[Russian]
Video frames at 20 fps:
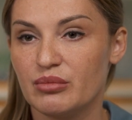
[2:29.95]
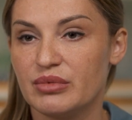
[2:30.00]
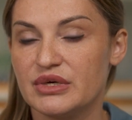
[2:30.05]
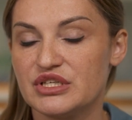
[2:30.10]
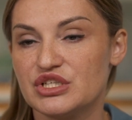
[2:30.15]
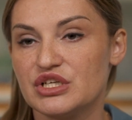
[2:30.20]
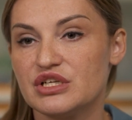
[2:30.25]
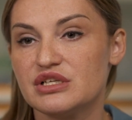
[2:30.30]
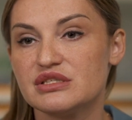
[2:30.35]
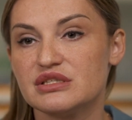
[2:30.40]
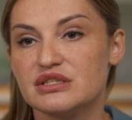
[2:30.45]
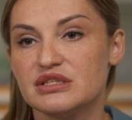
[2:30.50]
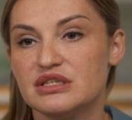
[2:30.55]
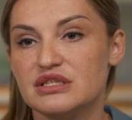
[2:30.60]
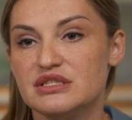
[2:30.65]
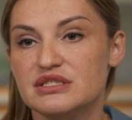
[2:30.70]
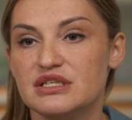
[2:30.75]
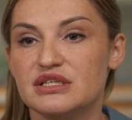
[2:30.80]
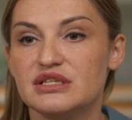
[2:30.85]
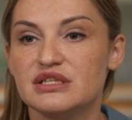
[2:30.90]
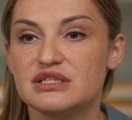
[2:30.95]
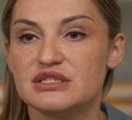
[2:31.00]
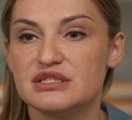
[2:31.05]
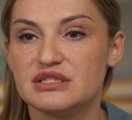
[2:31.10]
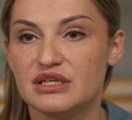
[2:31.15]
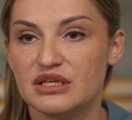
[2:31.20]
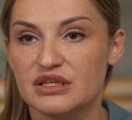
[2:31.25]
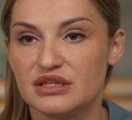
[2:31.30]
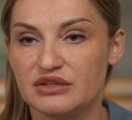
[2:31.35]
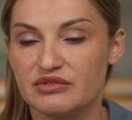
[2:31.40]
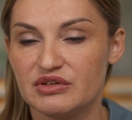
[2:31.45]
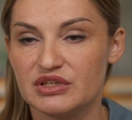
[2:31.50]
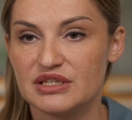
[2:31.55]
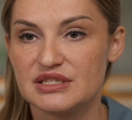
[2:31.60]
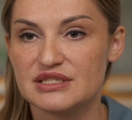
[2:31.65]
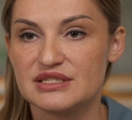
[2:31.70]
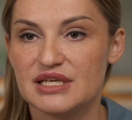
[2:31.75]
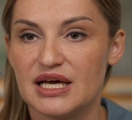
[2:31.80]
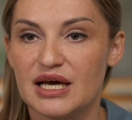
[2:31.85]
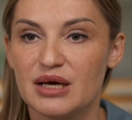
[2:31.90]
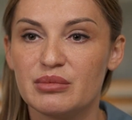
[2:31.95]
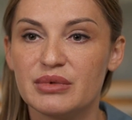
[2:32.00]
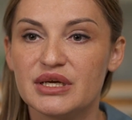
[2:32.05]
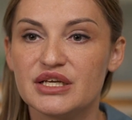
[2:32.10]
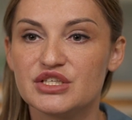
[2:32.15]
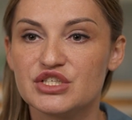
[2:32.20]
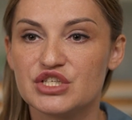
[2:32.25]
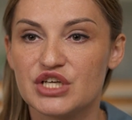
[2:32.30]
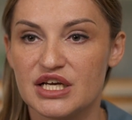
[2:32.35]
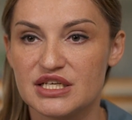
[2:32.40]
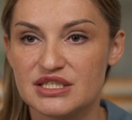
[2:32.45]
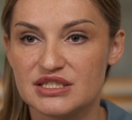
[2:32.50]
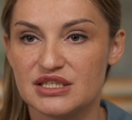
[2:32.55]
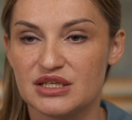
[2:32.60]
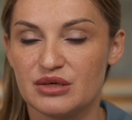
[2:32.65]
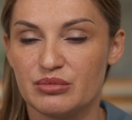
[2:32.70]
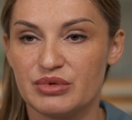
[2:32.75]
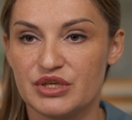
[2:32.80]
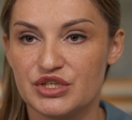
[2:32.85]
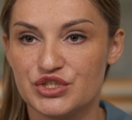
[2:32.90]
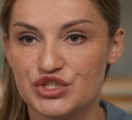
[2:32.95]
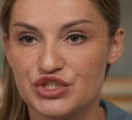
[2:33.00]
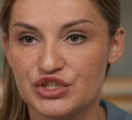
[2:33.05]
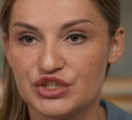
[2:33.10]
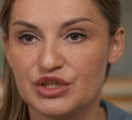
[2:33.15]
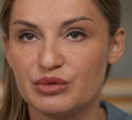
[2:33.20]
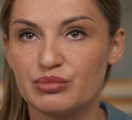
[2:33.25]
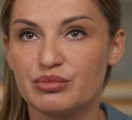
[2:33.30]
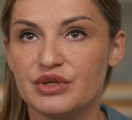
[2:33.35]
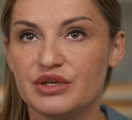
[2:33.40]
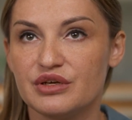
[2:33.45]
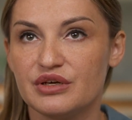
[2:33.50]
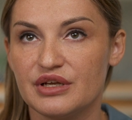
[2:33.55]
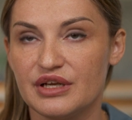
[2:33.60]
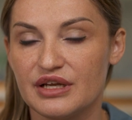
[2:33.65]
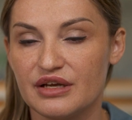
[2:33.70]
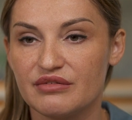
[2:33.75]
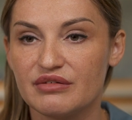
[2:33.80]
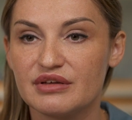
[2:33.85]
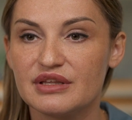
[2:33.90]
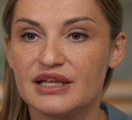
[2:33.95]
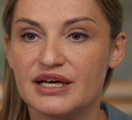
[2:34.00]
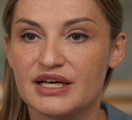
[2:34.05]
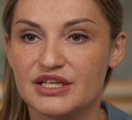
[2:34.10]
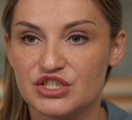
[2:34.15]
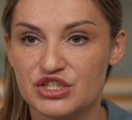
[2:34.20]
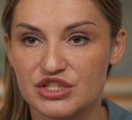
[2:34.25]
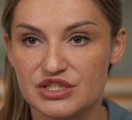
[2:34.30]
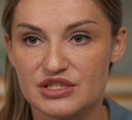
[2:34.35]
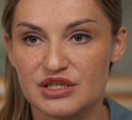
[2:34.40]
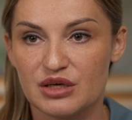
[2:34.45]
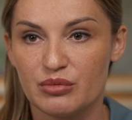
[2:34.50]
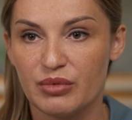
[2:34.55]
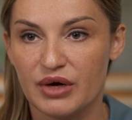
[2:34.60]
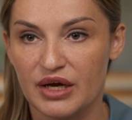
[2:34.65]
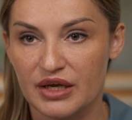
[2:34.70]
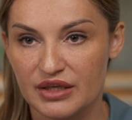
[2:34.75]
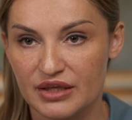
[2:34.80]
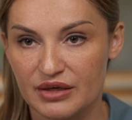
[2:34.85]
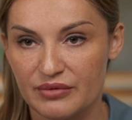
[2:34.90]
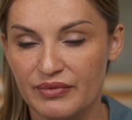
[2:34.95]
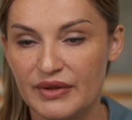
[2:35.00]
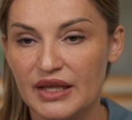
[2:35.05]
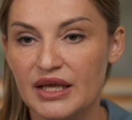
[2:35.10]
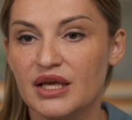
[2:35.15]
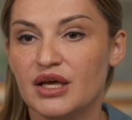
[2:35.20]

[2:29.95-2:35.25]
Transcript: Пожалуйста, не делайте этого, это самая частая причина перегрева нашей собаки.